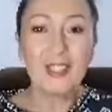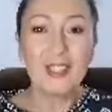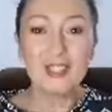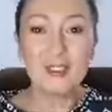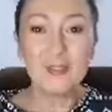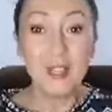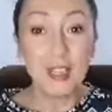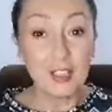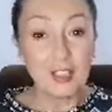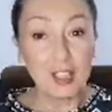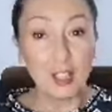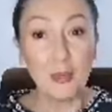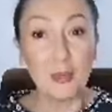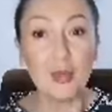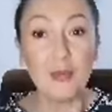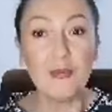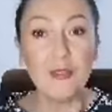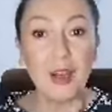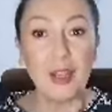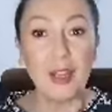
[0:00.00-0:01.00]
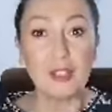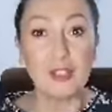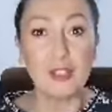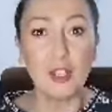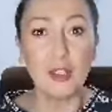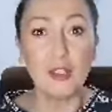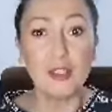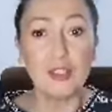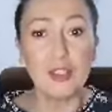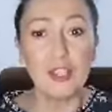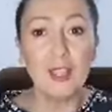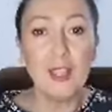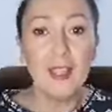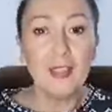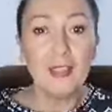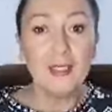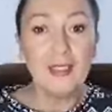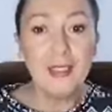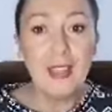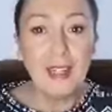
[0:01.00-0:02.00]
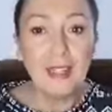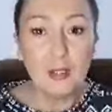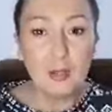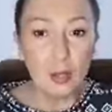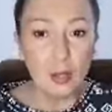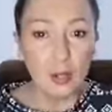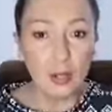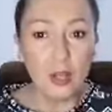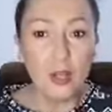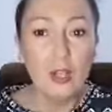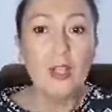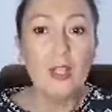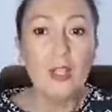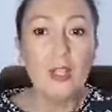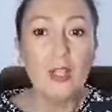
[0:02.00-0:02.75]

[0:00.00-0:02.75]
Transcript: zwiększam uważność na to,